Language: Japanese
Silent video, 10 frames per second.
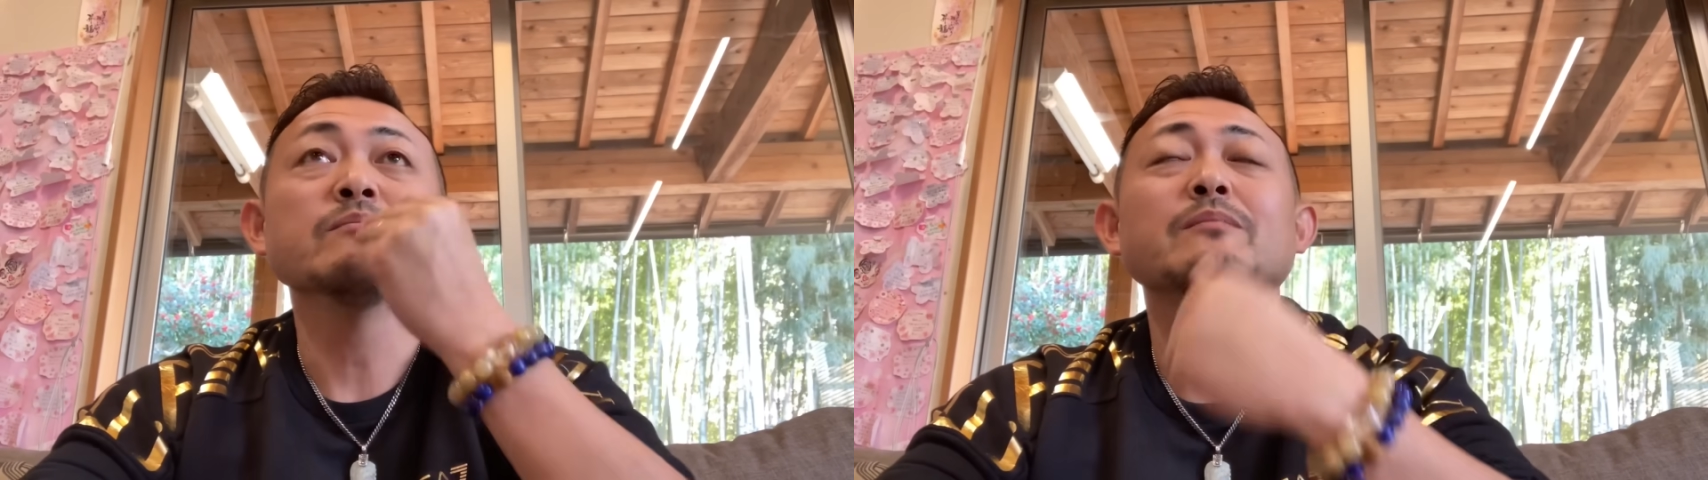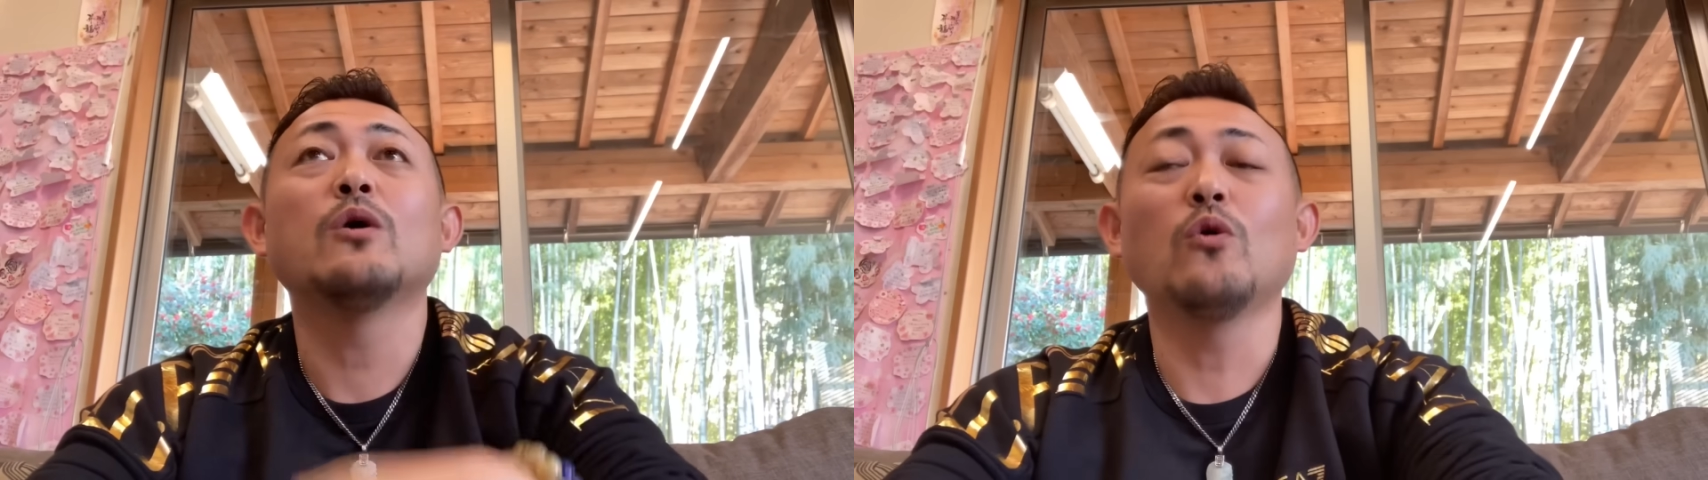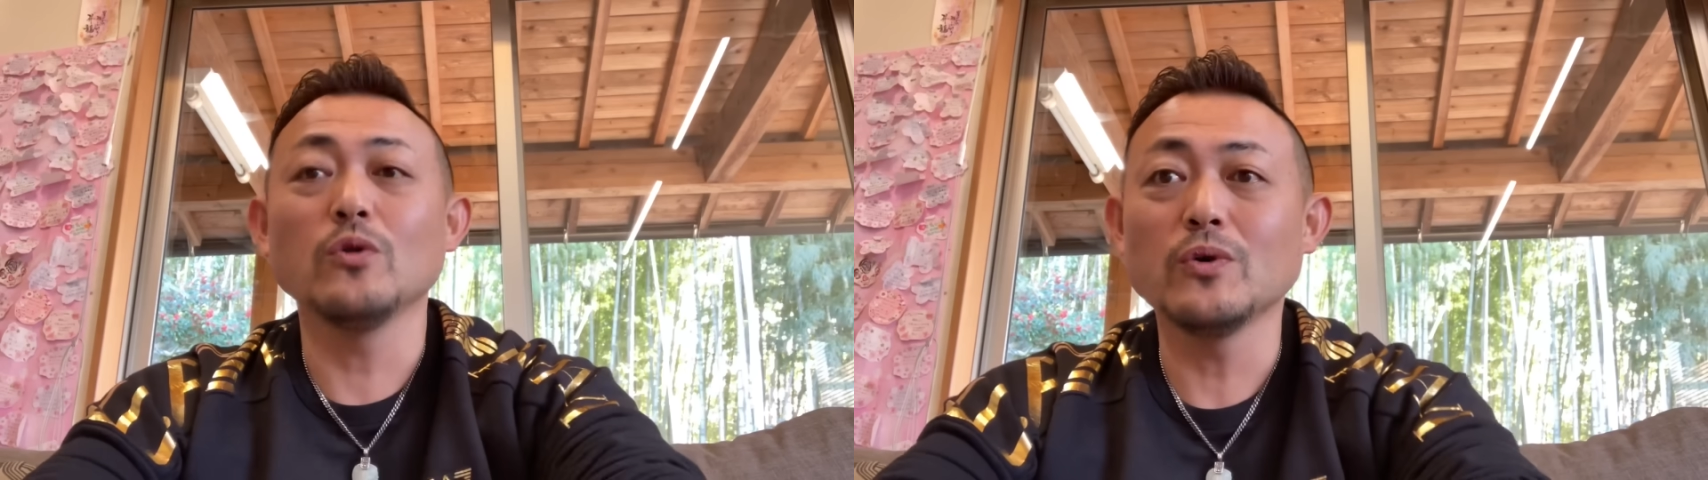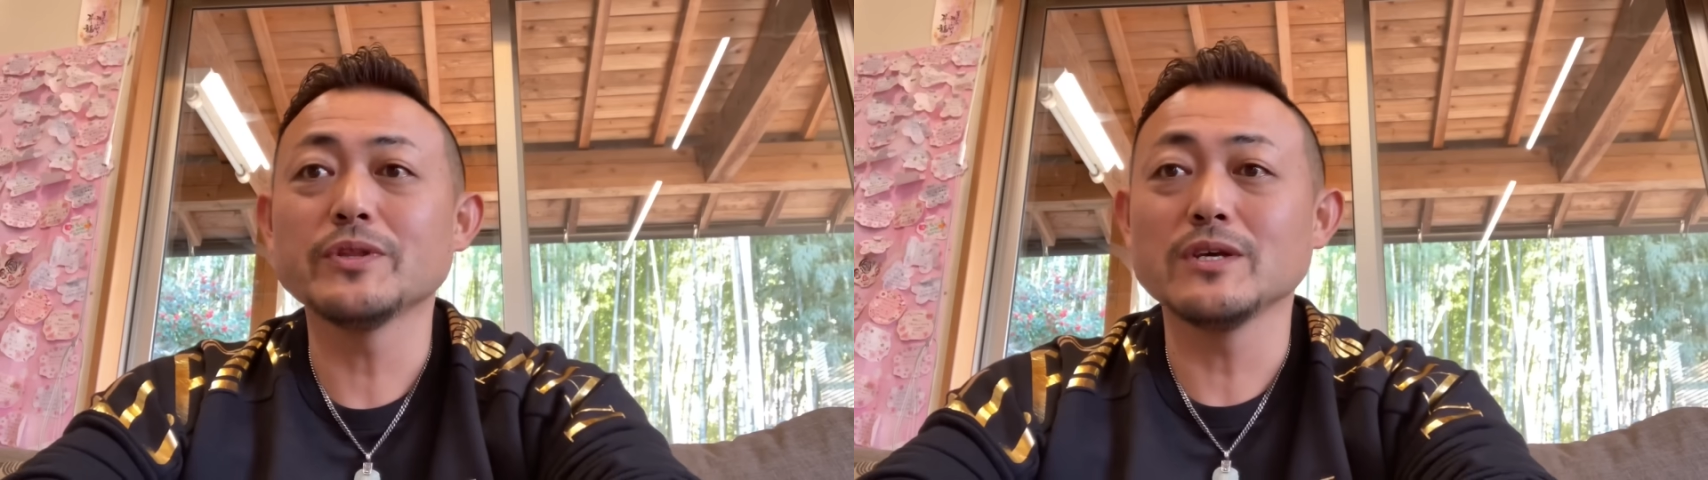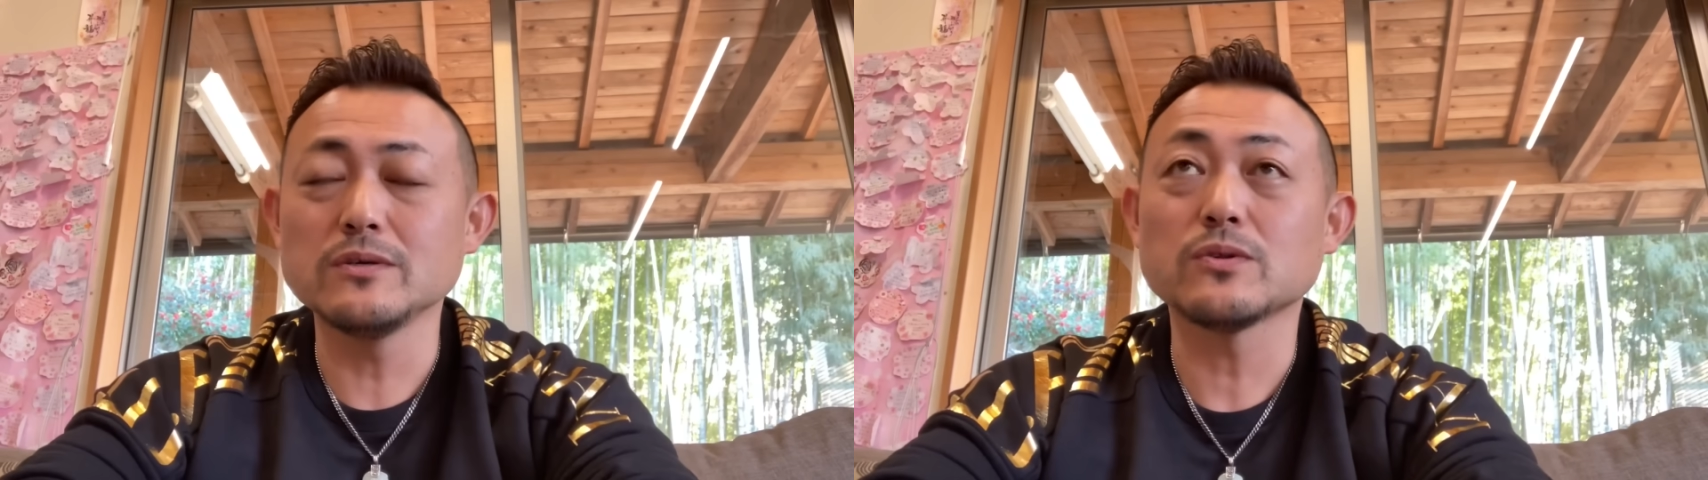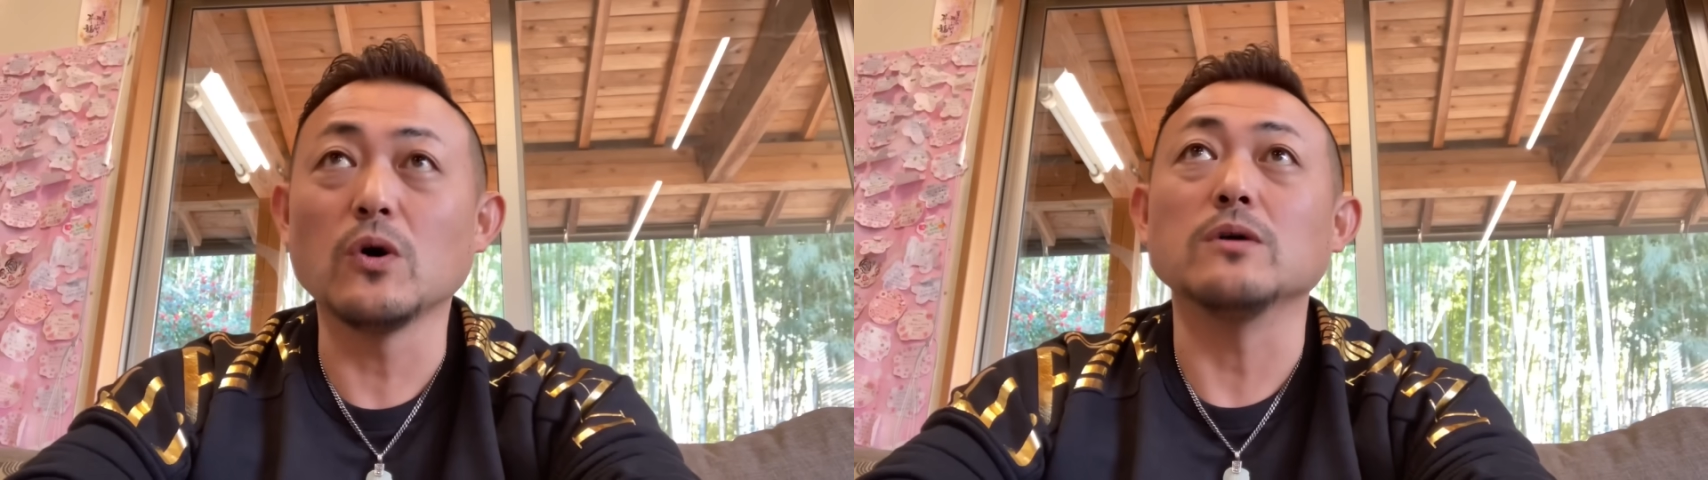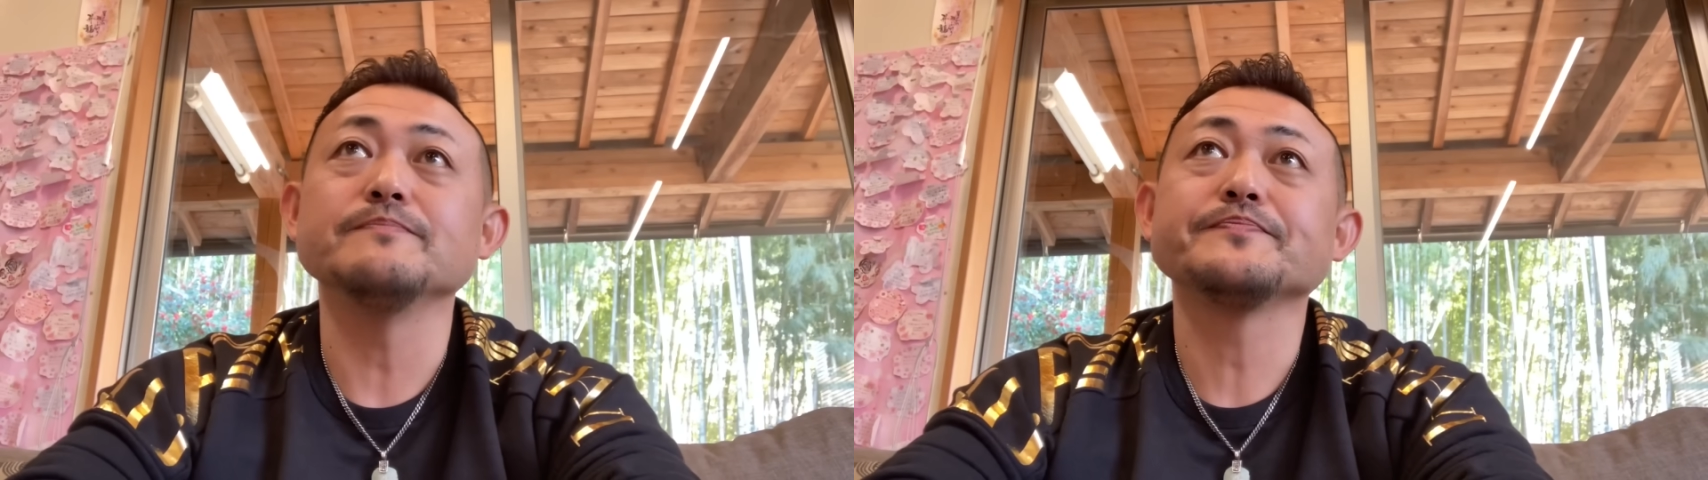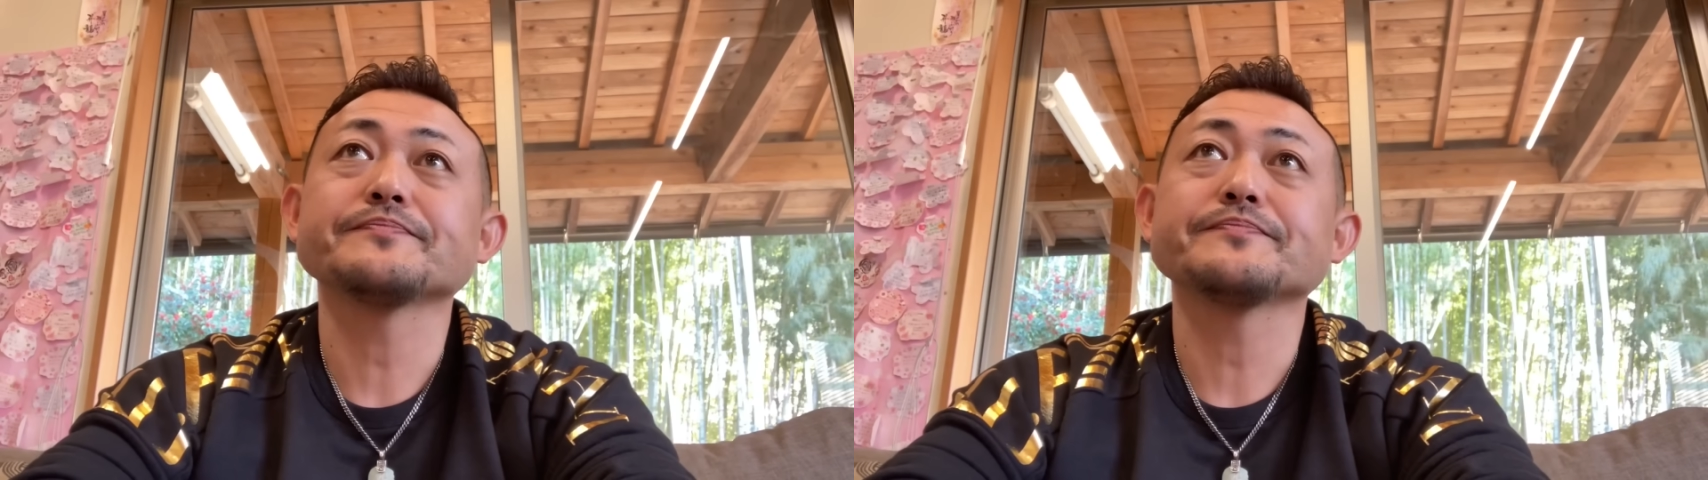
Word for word: まあ王道で言うと